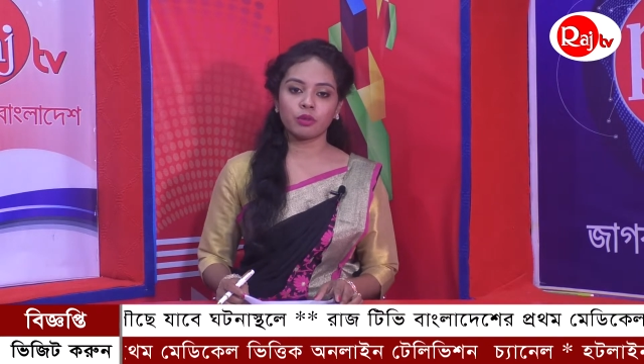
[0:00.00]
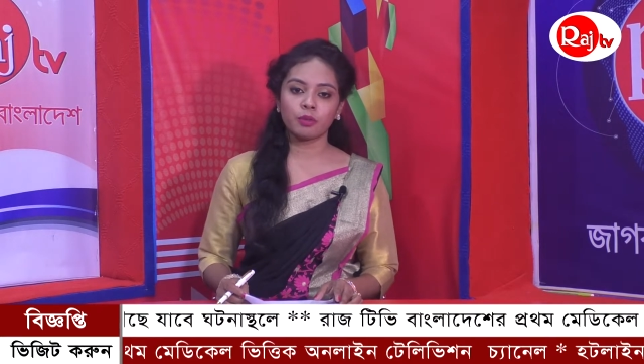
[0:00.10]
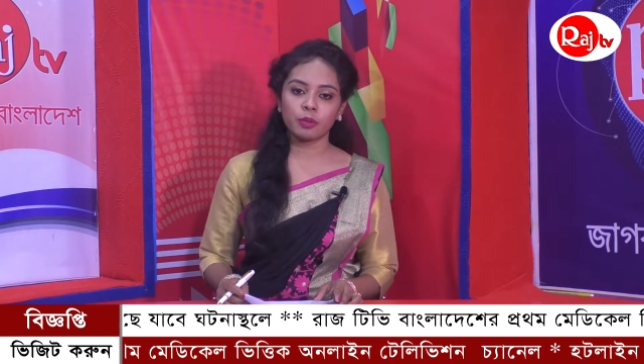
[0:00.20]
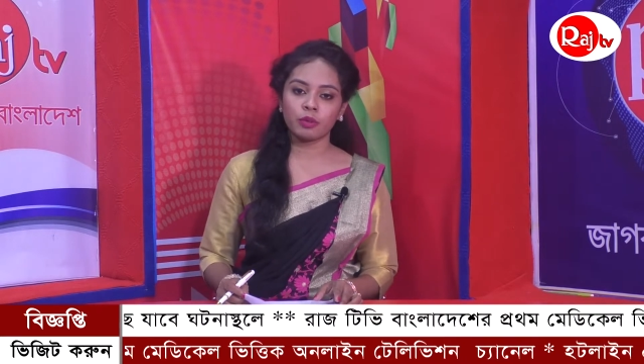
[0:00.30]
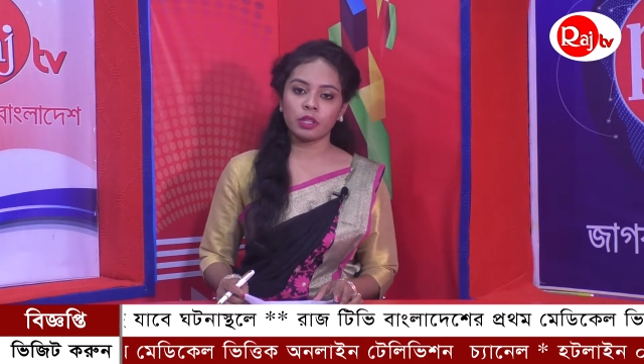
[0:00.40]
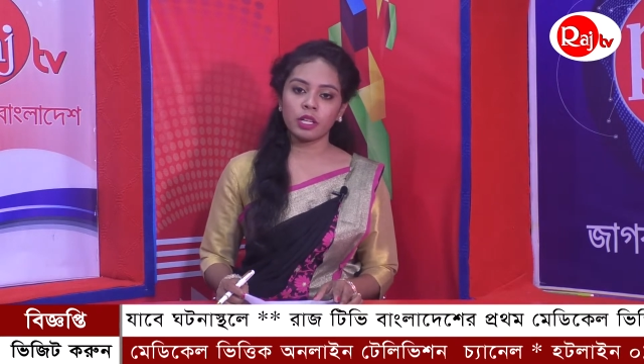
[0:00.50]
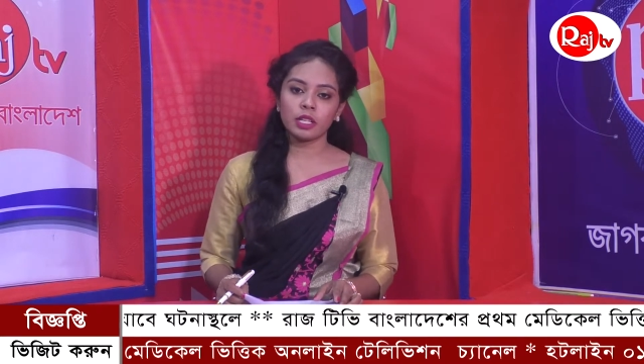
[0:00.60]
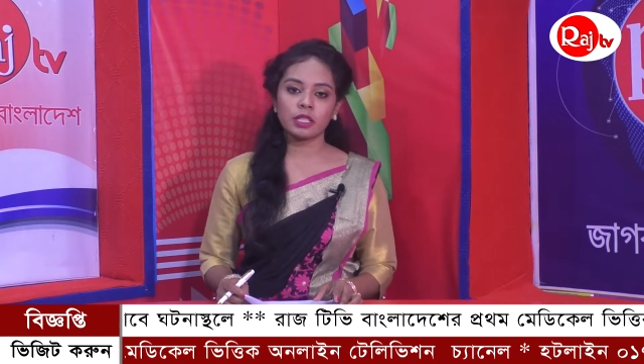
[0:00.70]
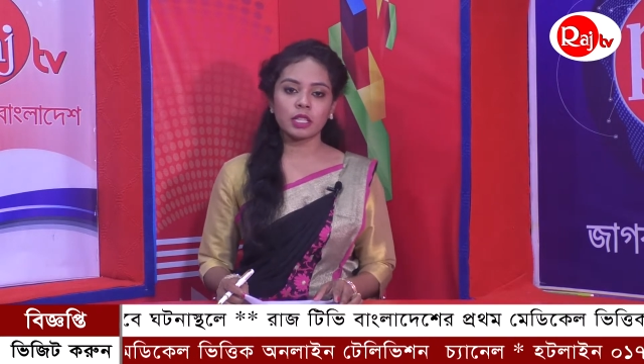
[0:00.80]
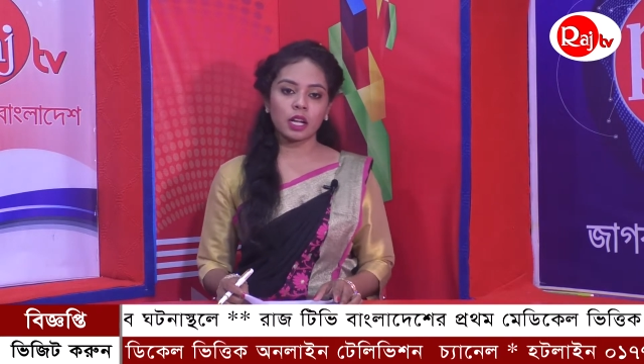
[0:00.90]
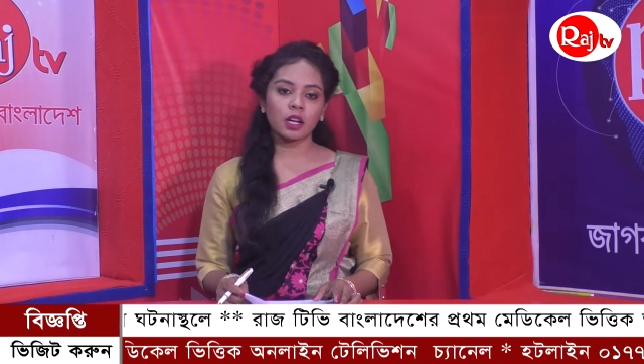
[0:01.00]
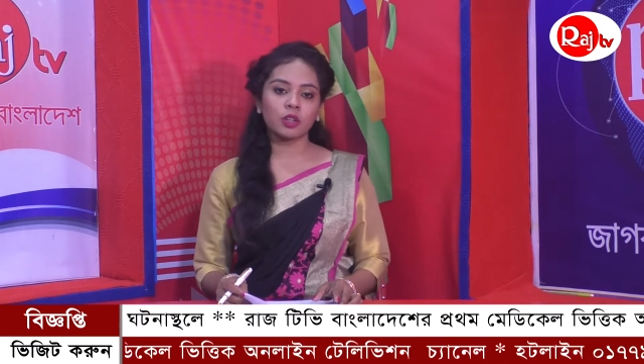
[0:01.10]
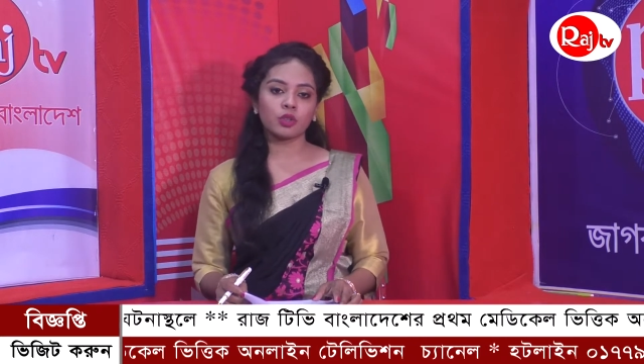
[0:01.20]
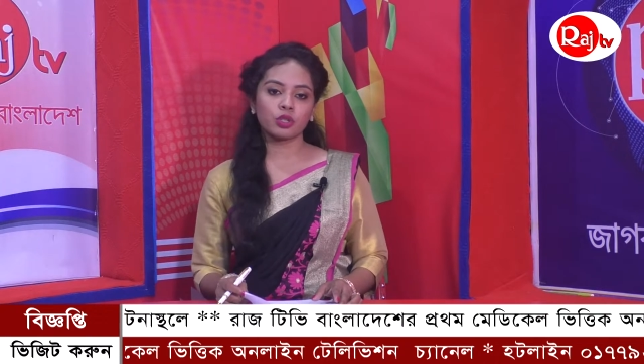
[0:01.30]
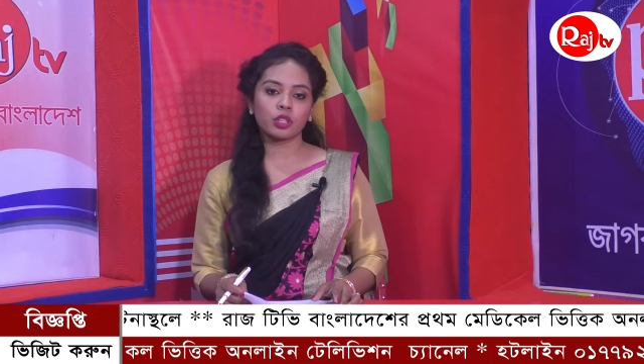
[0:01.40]
করবে বলে
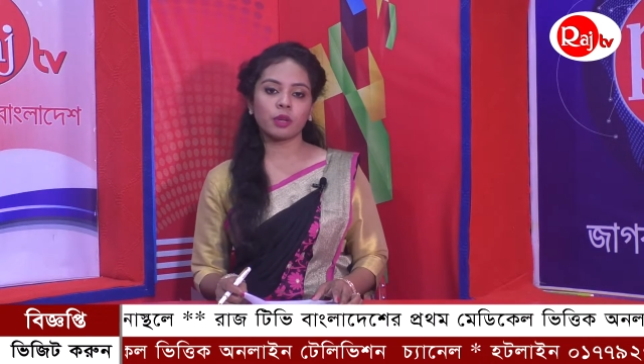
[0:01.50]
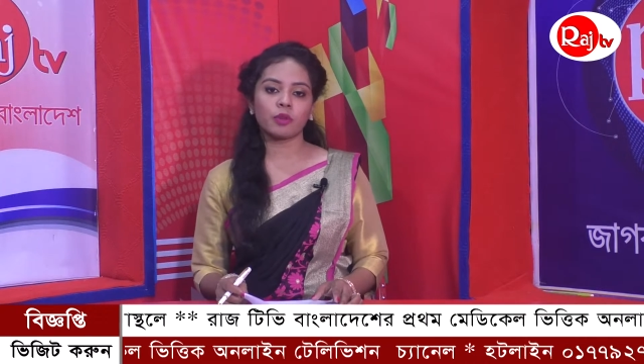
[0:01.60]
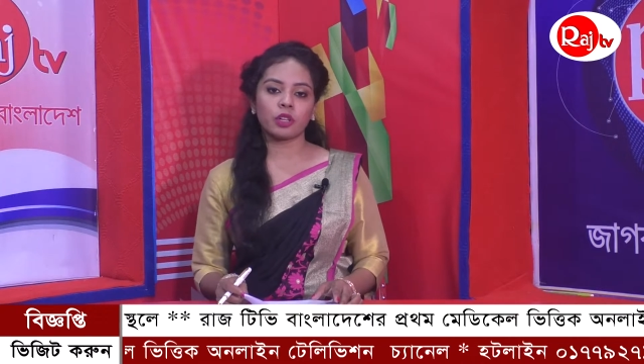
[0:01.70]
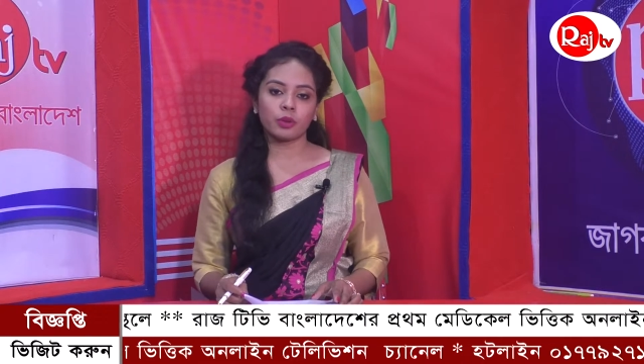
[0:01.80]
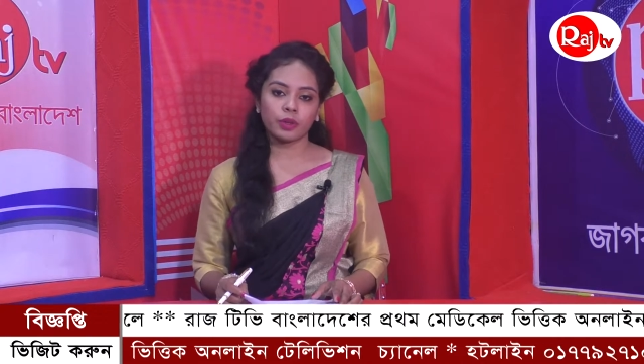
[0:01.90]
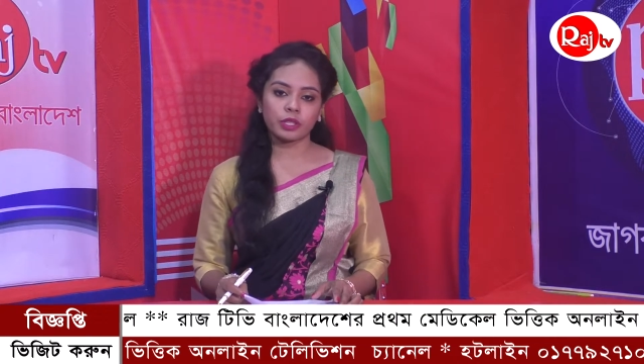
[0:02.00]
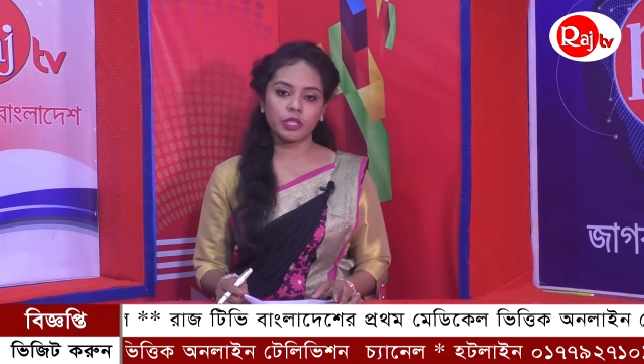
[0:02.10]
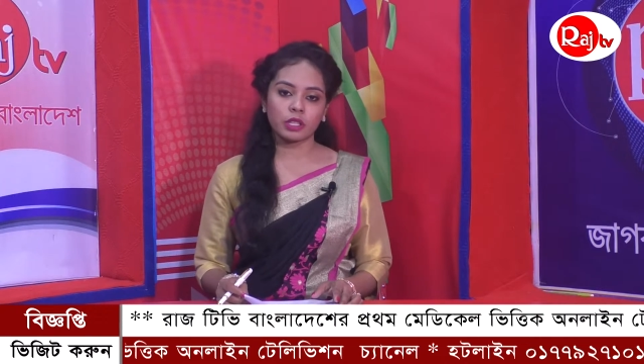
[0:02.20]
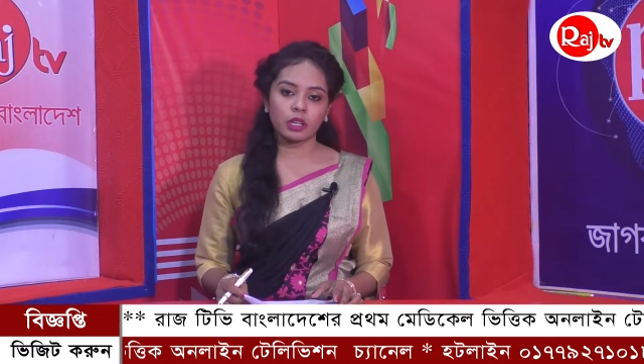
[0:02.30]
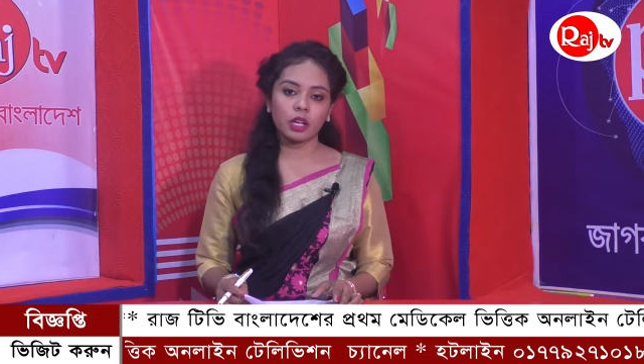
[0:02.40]
ইস্তেহারের ঘোষণায় বলা হয়েছে